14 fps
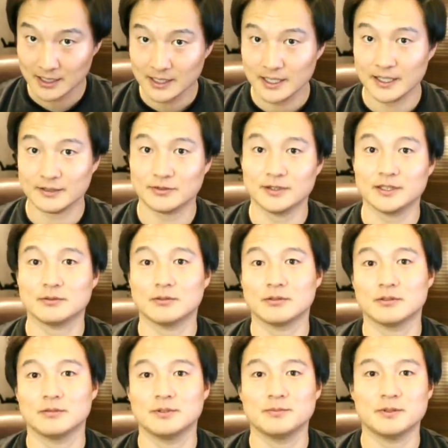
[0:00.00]
えそういったとこ
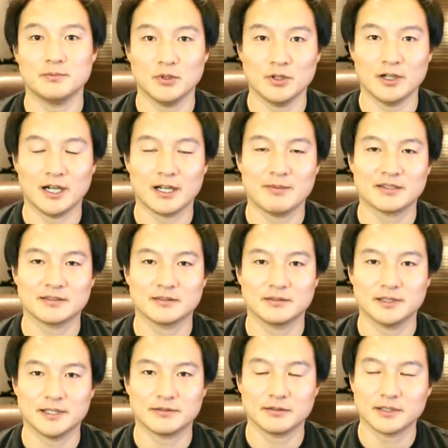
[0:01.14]
ろの部分もあります
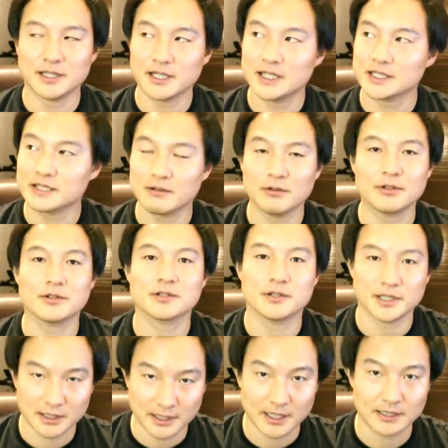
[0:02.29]
ので、その点に関してはご了承い
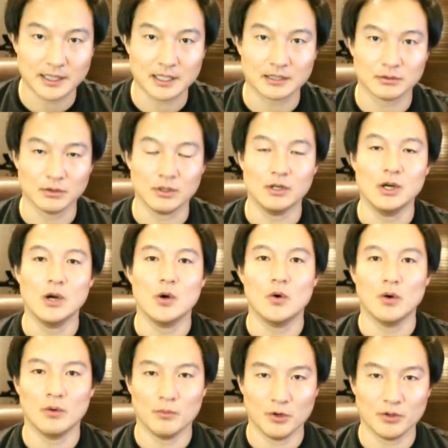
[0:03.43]
ただけたらと
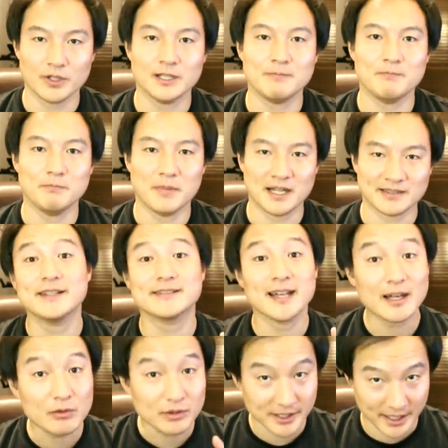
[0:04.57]
思います。
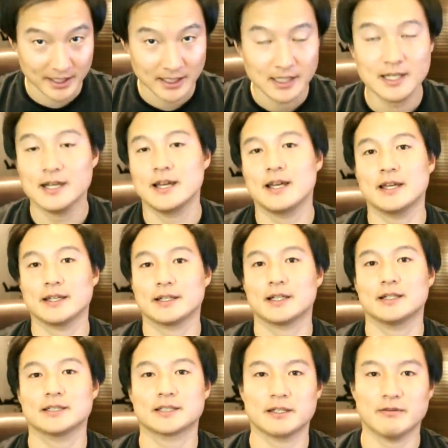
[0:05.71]
サロンに、え
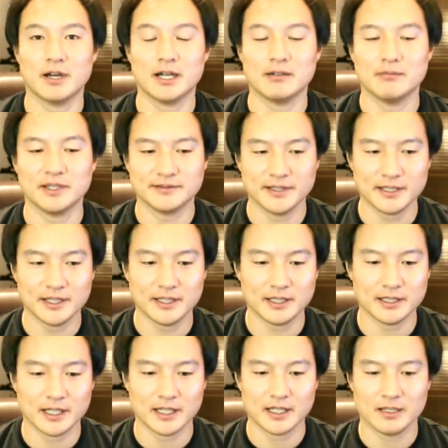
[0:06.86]
関しては、まあ、ぜ
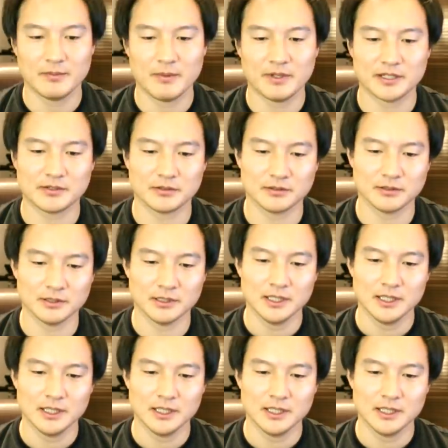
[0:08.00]
ひ、え今までちょっと